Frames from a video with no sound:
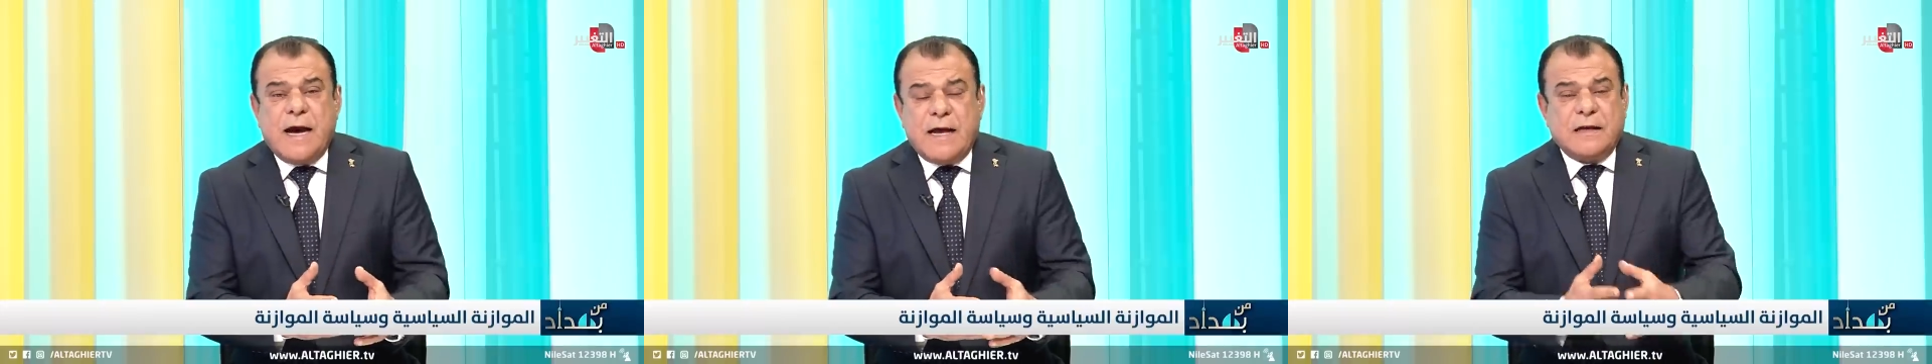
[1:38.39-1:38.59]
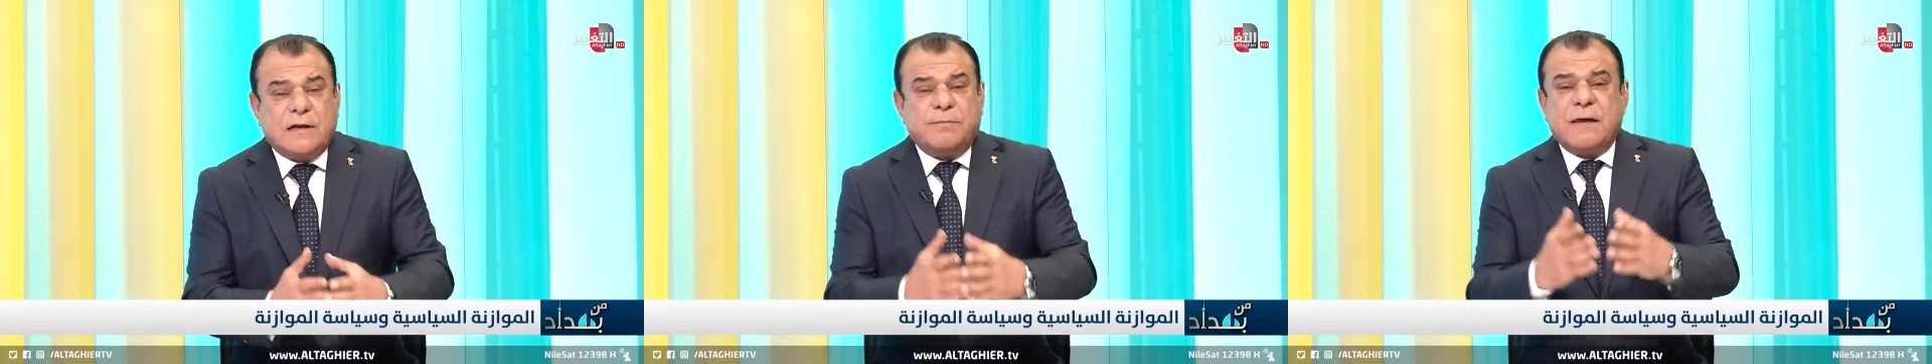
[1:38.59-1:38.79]

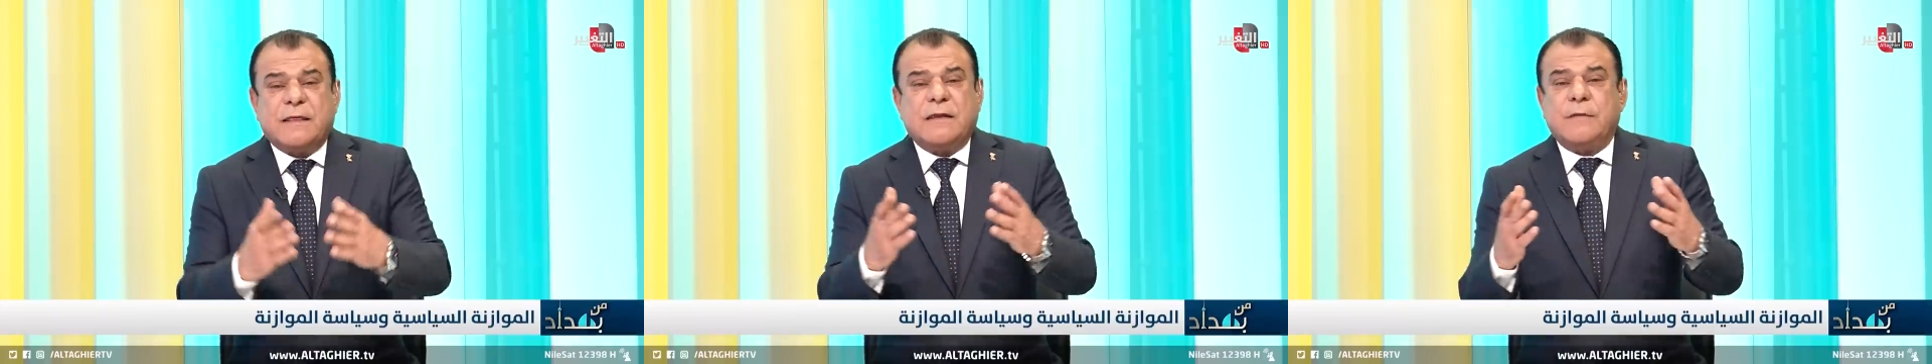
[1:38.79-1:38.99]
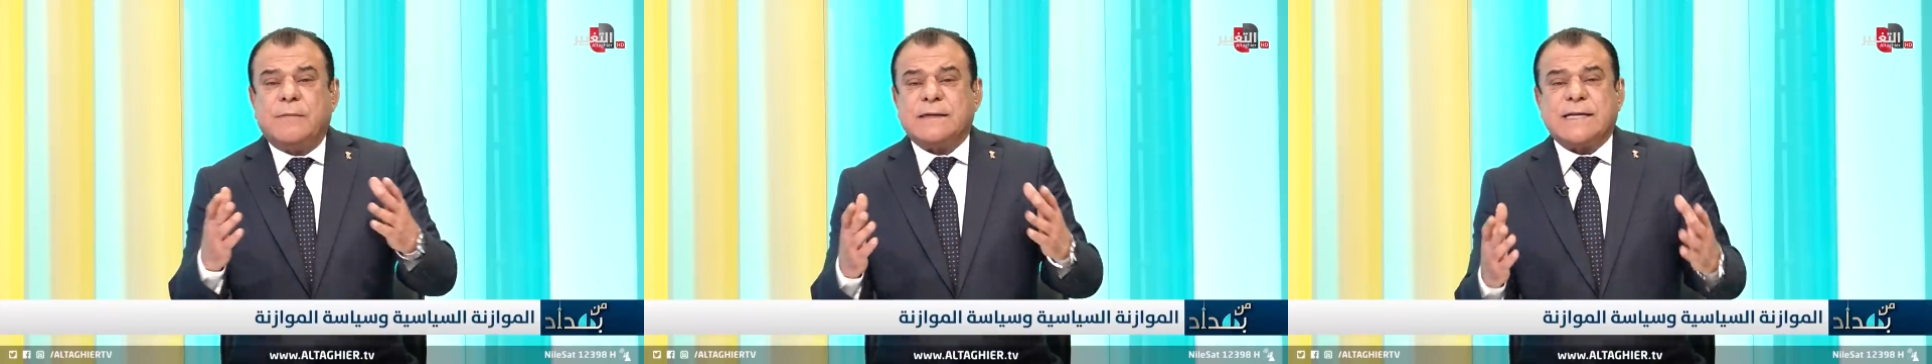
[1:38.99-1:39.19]
أن
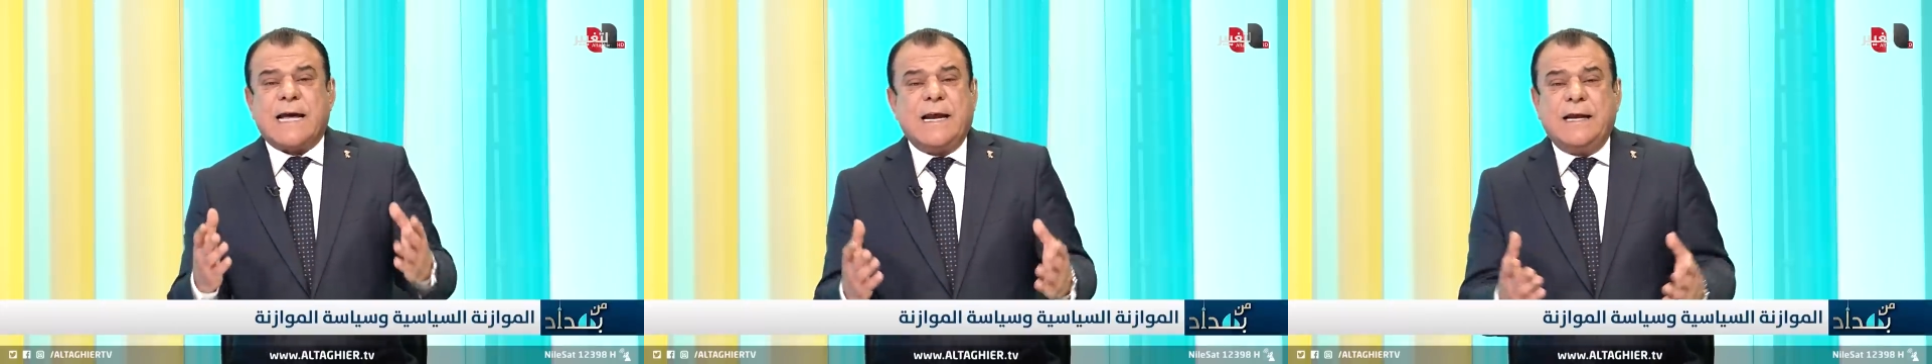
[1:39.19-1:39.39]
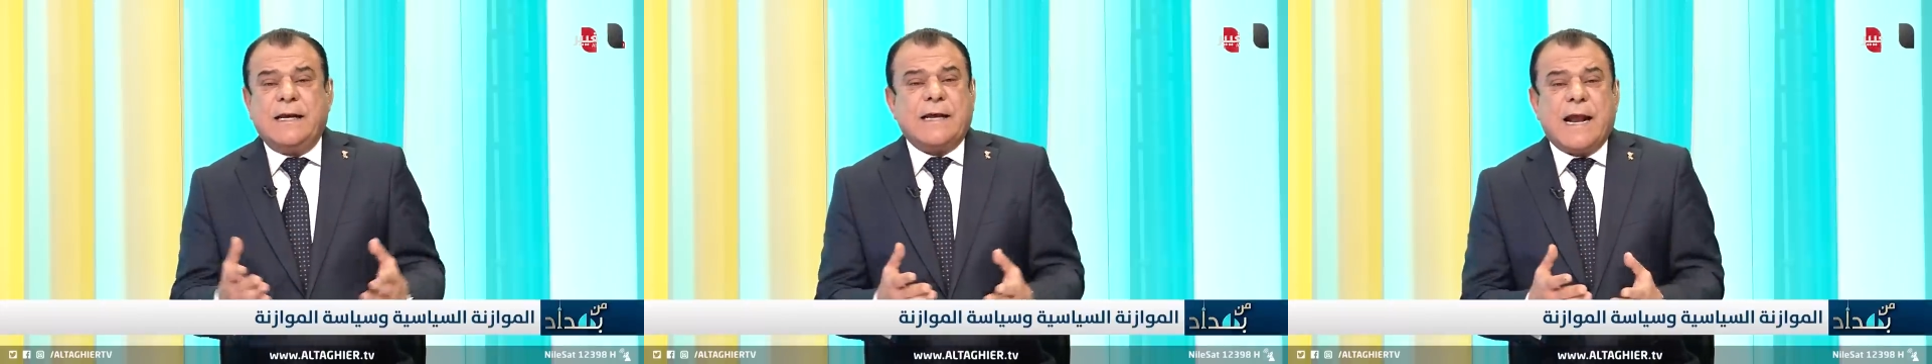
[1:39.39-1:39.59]
تمثل
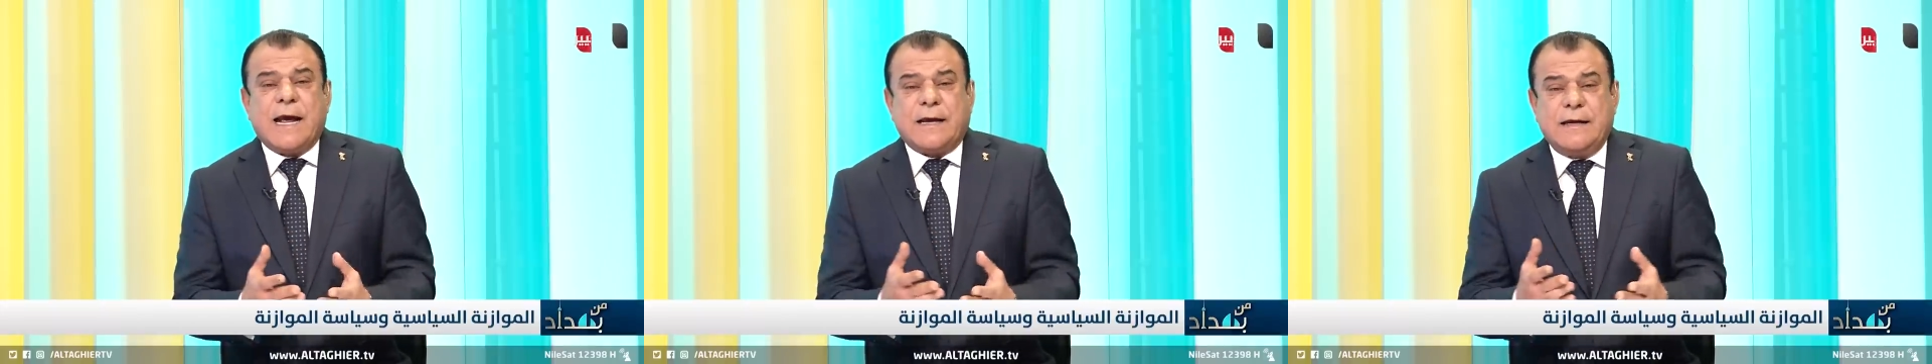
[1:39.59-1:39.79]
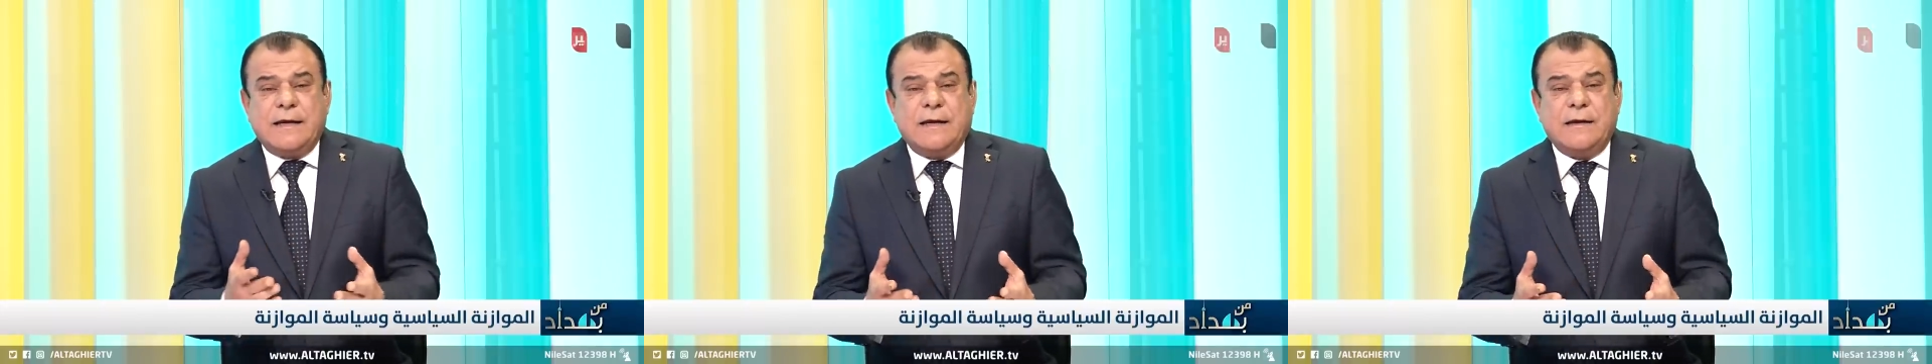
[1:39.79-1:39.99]
مصالح
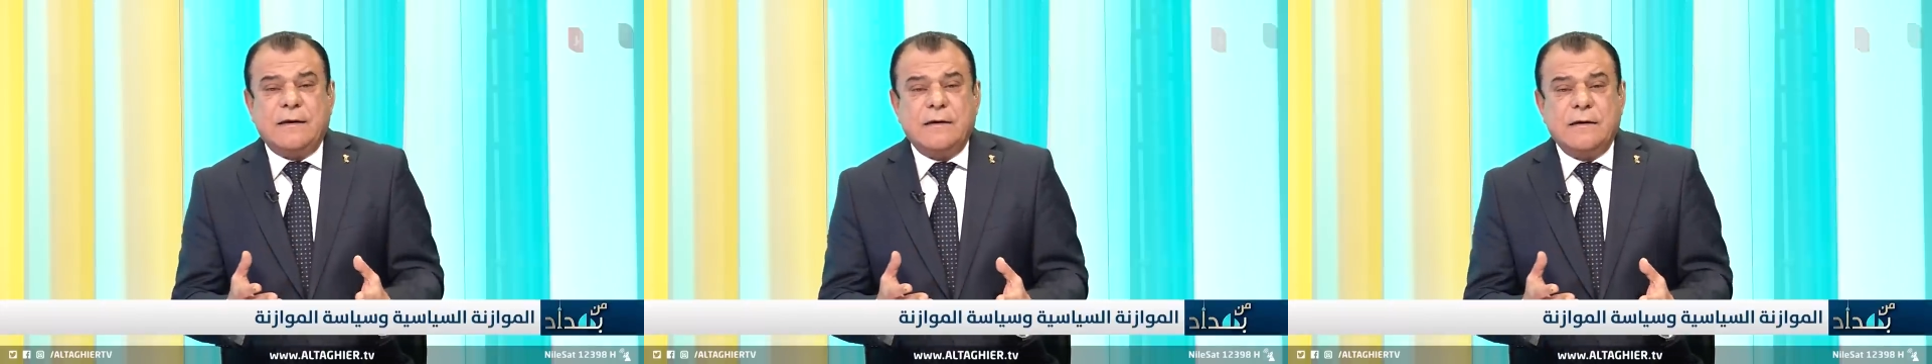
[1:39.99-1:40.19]
العراقيين